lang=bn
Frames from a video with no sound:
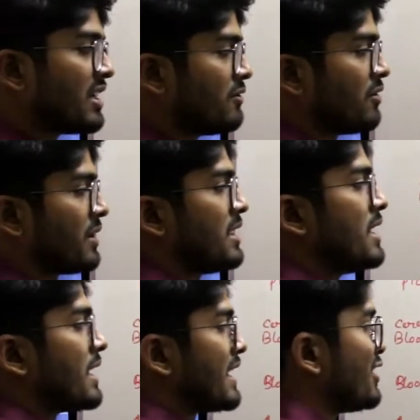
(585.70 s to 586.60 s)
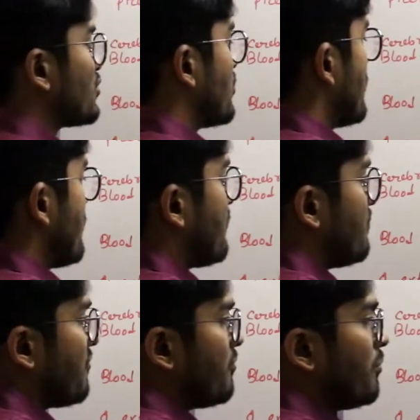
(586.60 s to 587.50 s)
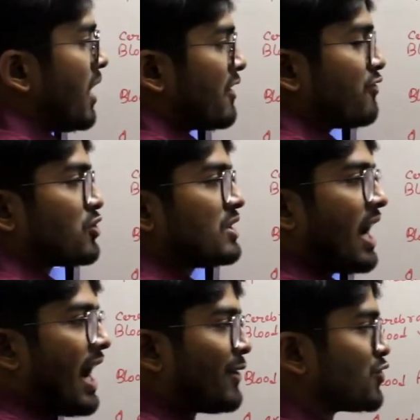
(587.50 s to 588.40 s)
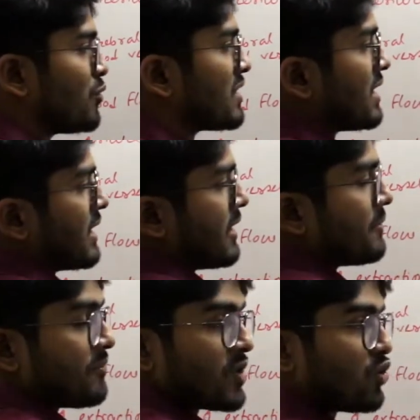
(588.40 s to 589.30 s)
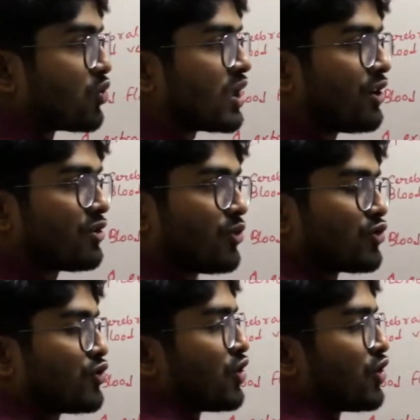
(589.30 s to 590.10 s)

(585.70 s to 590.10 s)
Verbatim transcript: রিলিভ হবে কিন্তু ব্লাড ফ্লো যদি আরও কমতে থাকে কোনো কারণে মনে করো